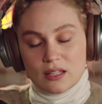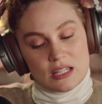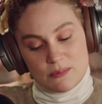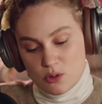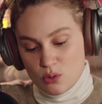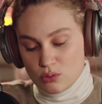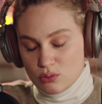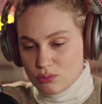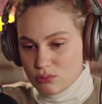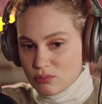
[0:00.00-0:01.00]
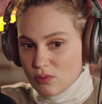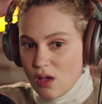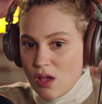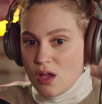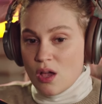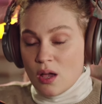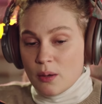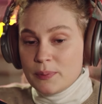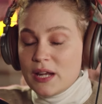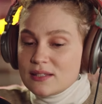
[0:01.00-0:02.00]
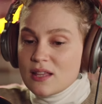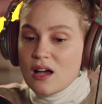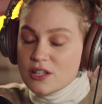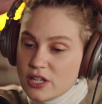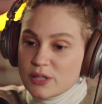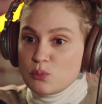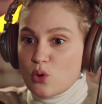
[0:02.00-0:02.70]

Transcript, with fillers: geçmiş olsun. Biraz daha açalım bu